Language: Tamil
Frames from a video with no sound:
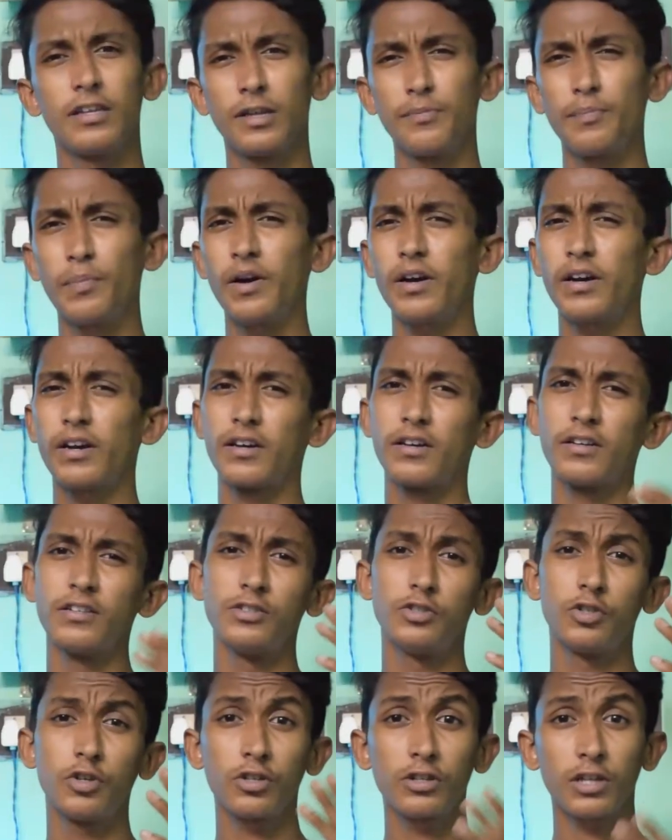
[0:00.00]
இப்போ
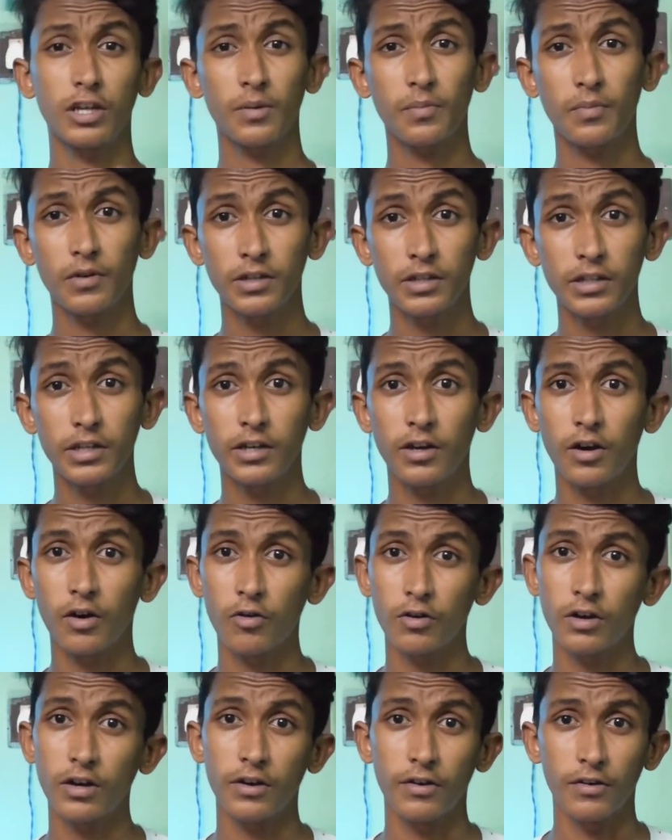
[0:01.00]
ஜியோ வந்து
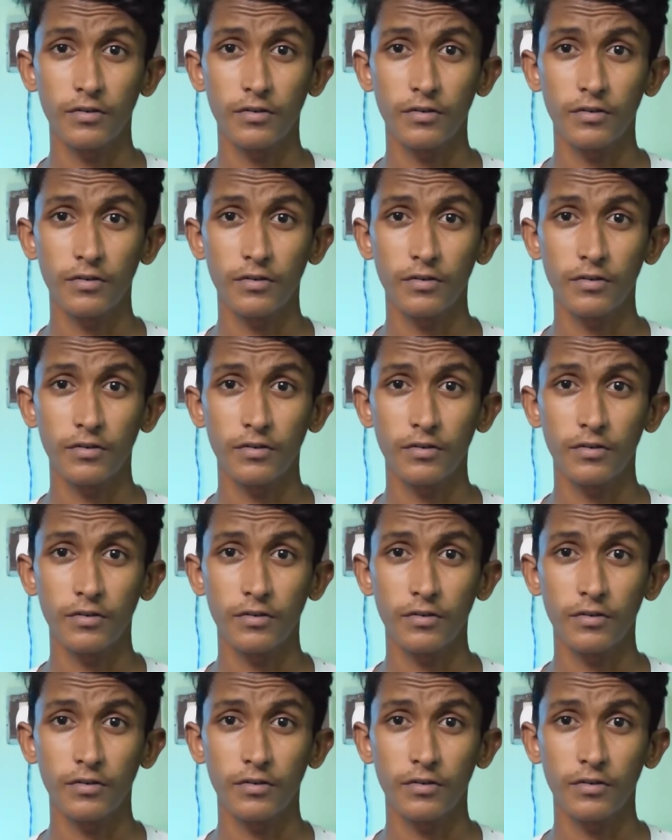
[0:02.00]
அவங்க